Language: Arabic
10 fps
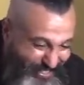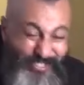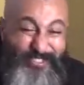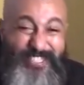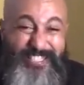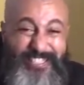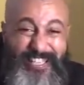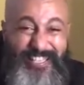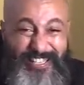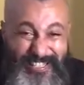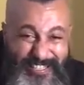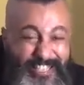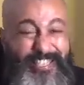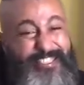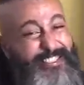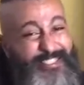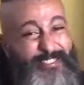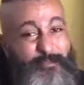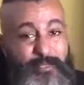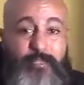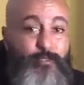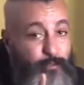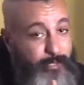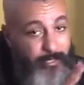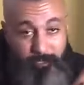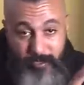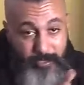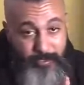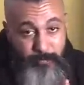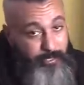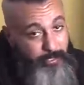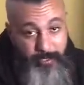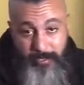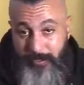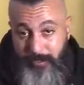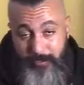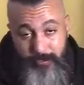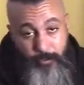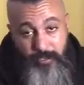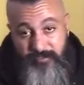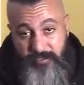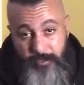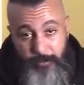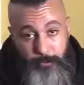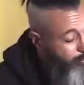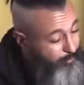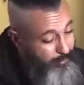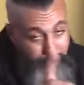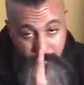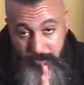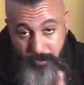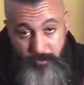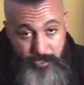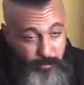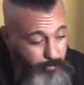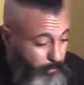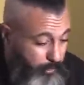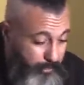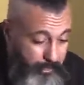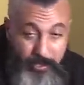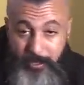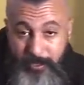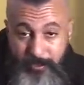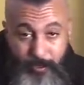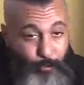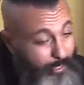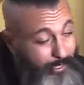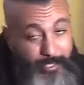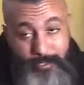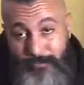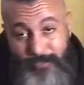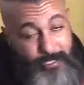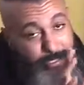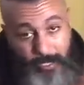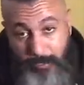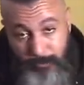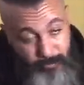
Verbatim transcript: سوزي ديال ديال دون بيك دون بيك ريسبي حنا كنرياكتيو على الفيديو ثانك يو سو ماتش برو على داكشي اللي كدير ولكن في اطار